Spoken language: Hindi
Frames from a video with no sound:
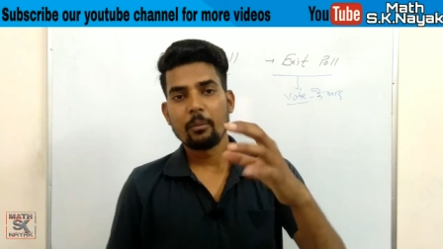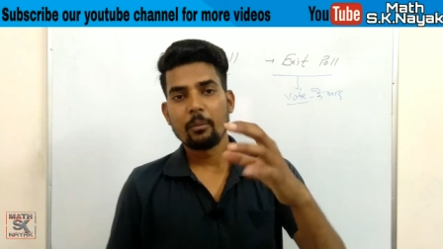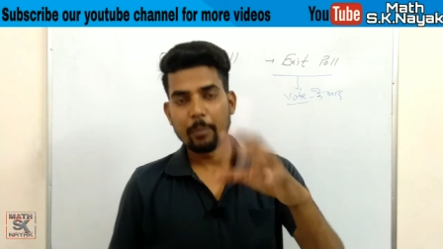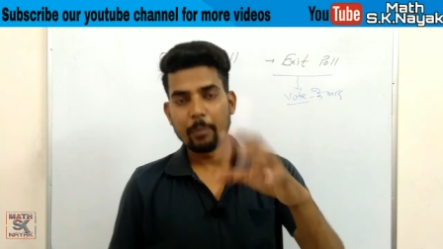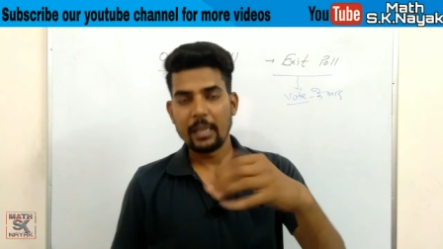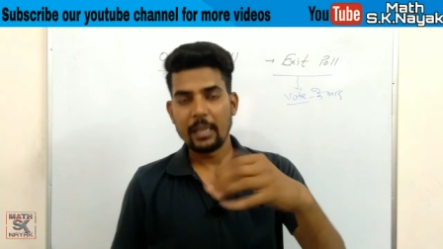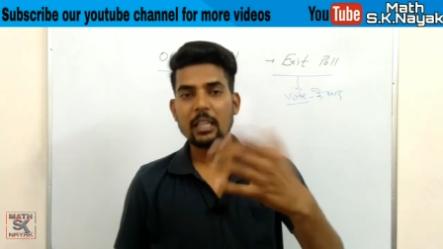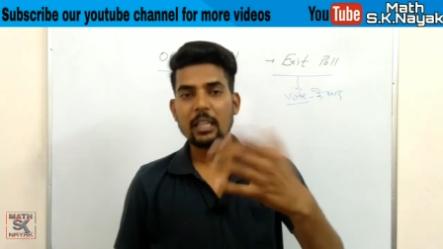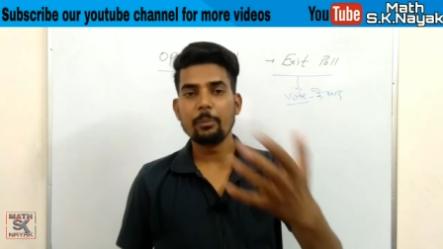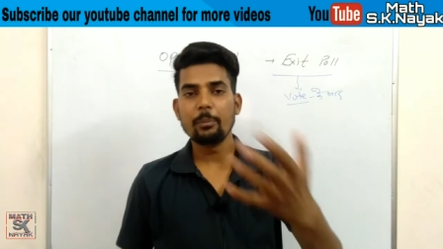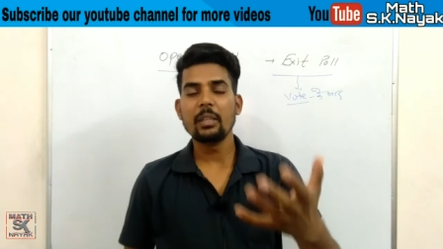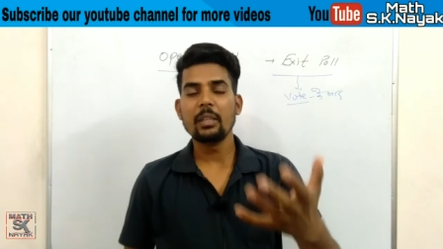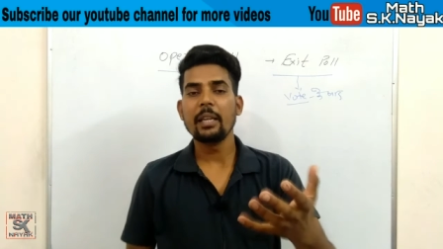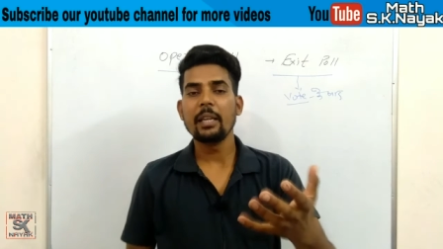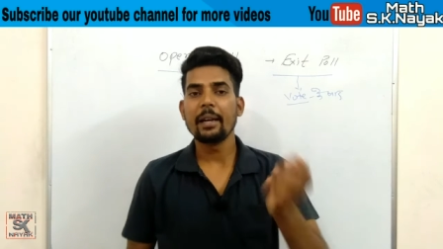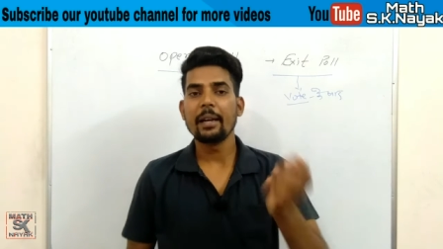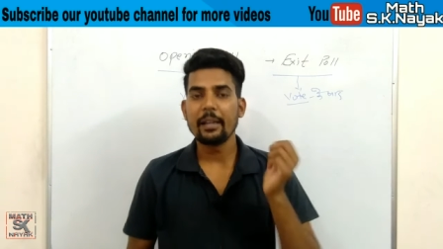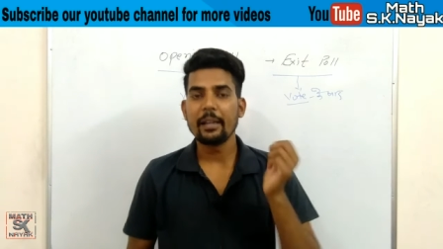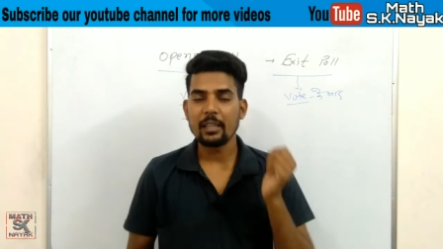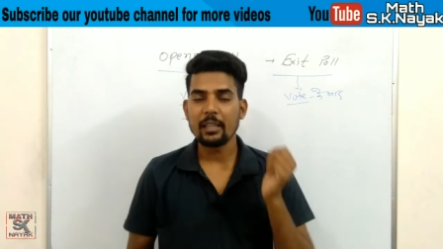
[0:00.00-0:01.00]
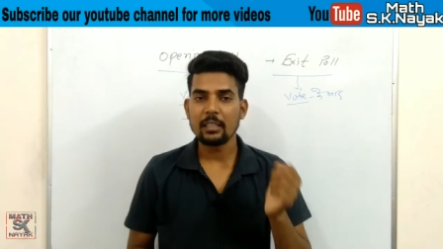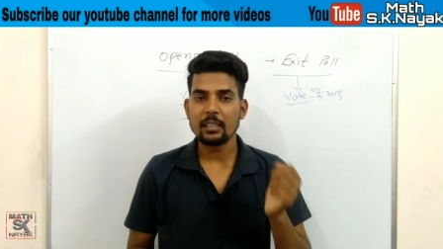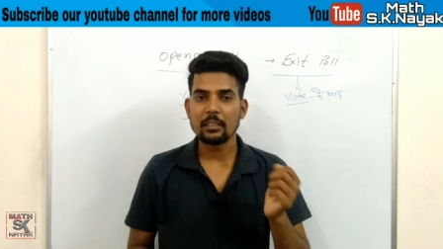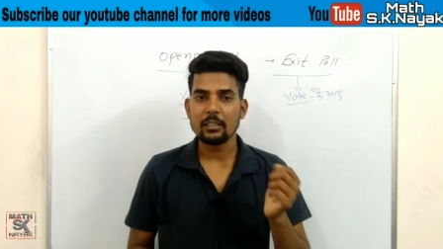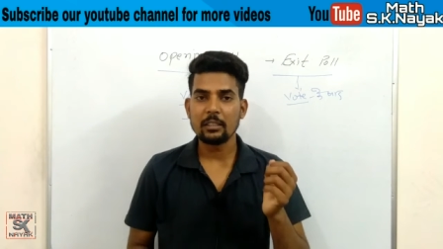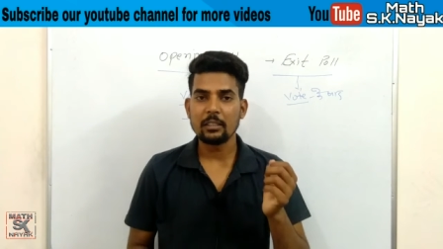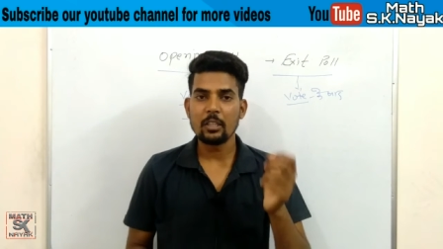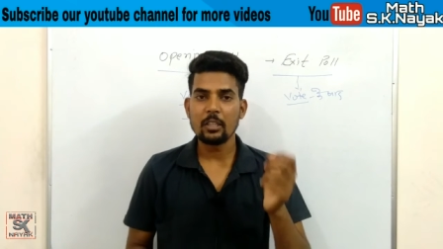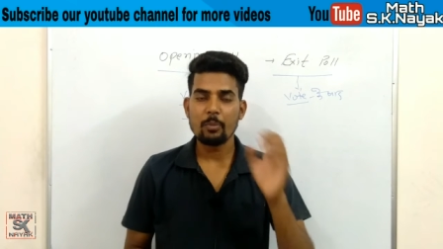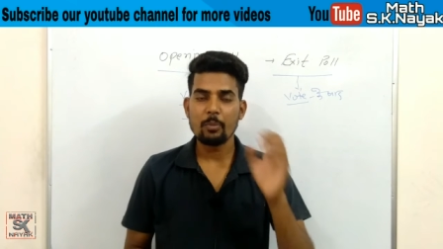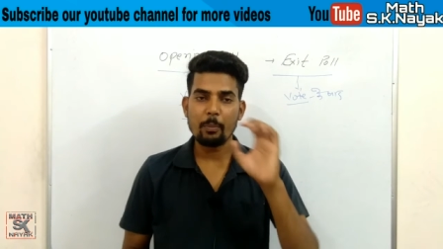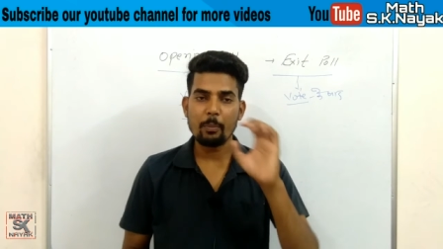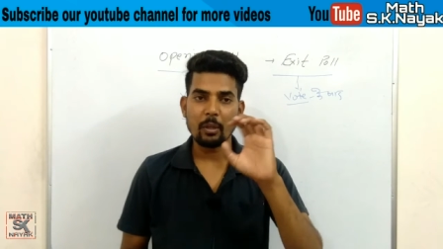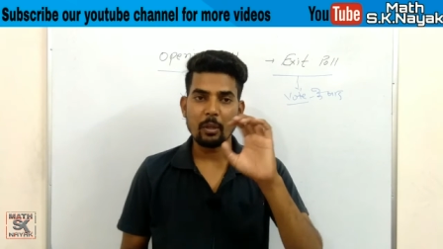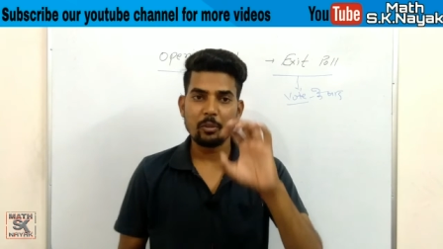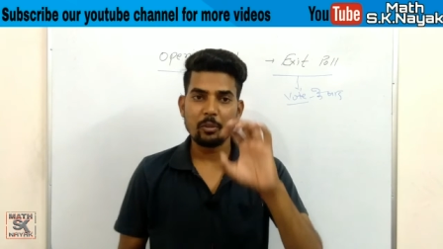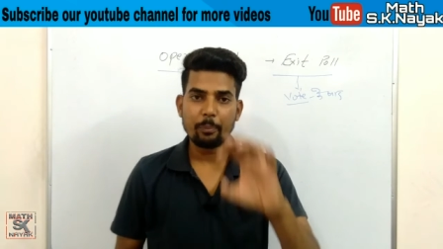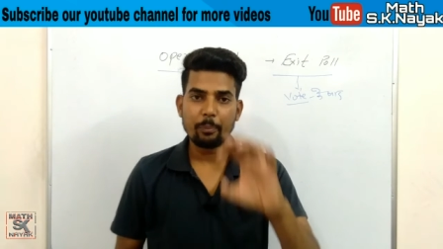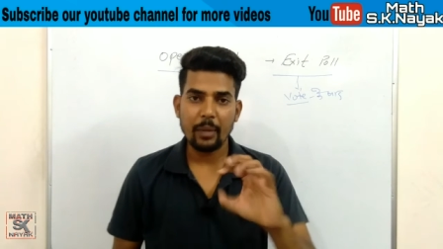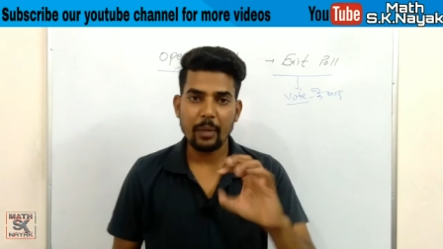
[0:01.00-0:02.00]
पहले भी ये आया करते थे इस पर
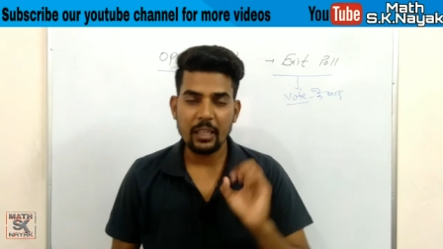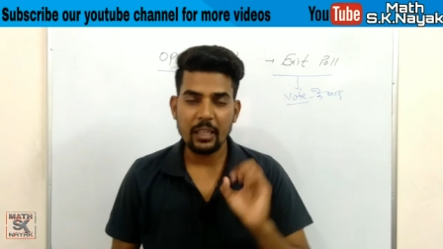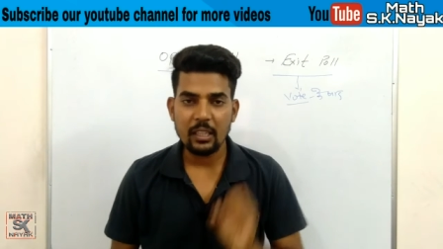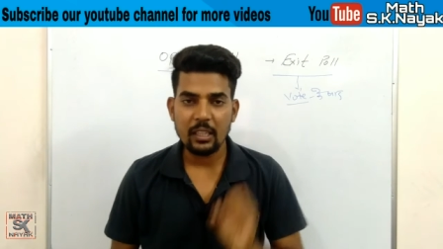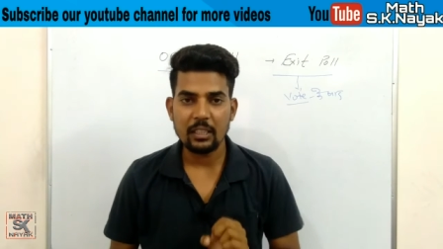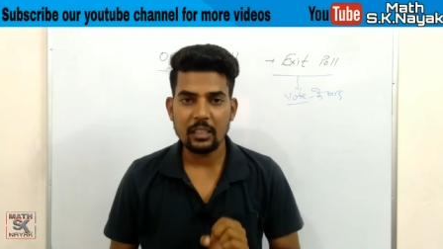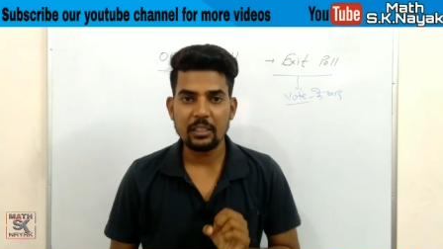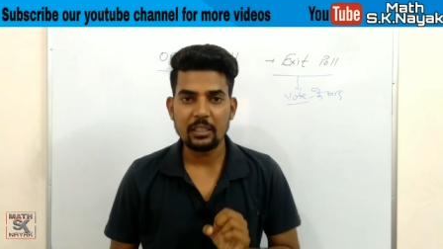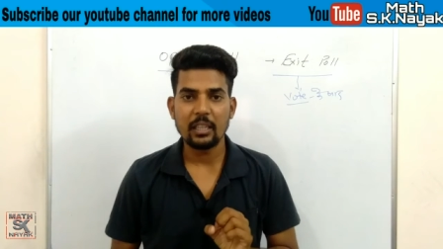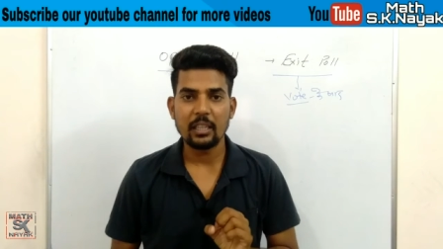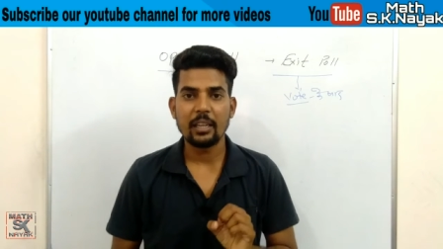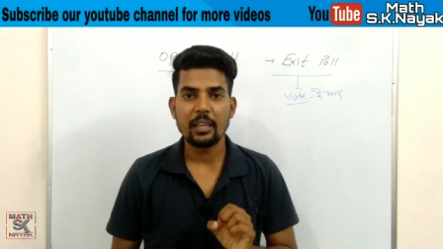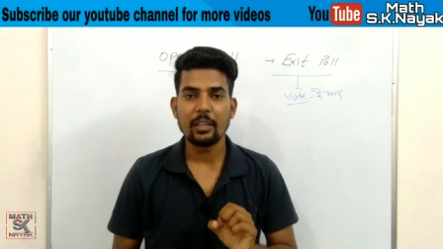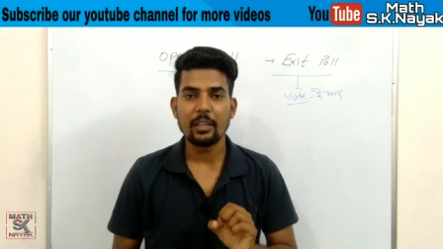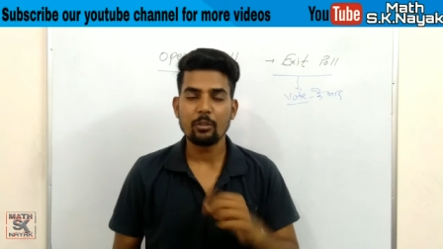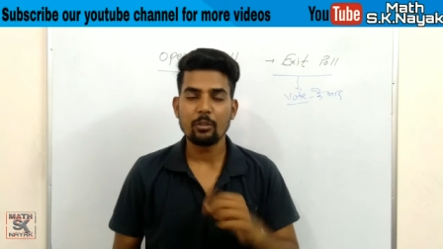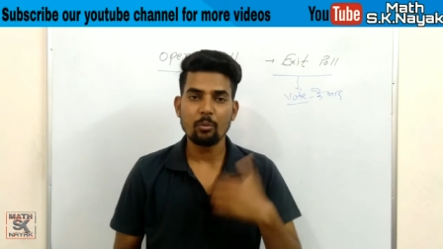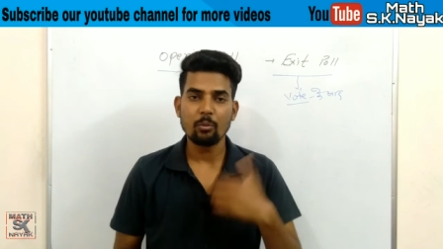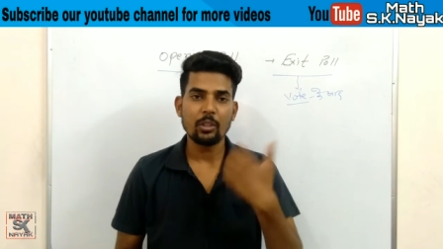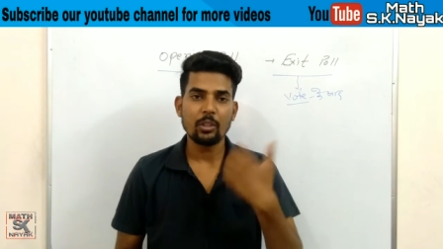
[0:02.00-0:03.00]
बाद में बैन कर दिया गया क्यों